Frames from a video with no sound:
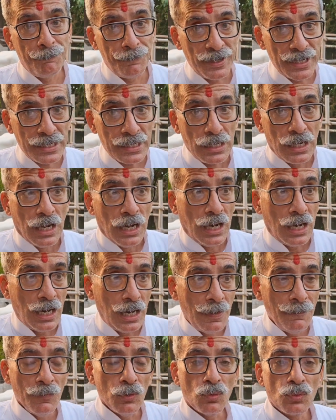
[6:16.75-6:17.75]
पर
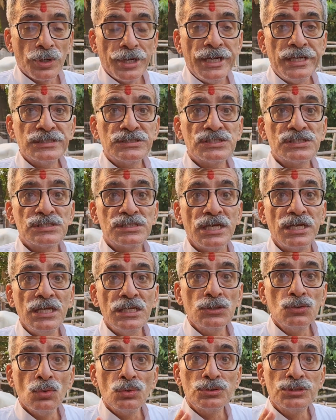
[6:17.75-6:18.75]
हम उन्हें
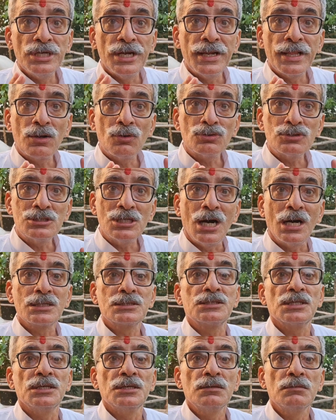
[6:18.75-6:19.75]
सही दूध देने को तैयार
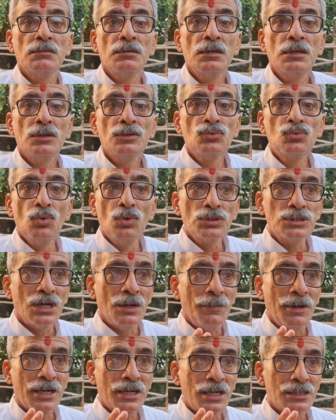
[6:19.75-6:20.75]
थे जी। दूध
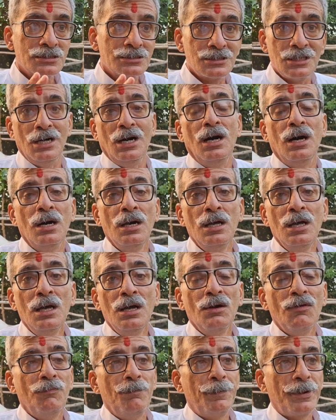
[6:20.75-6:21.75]
हमारा था
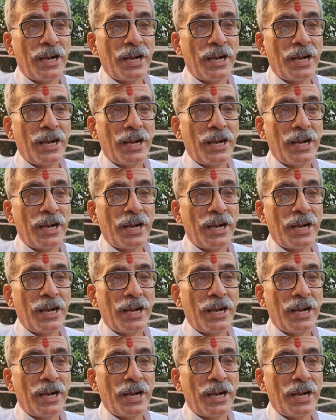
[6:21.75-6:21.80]
जी।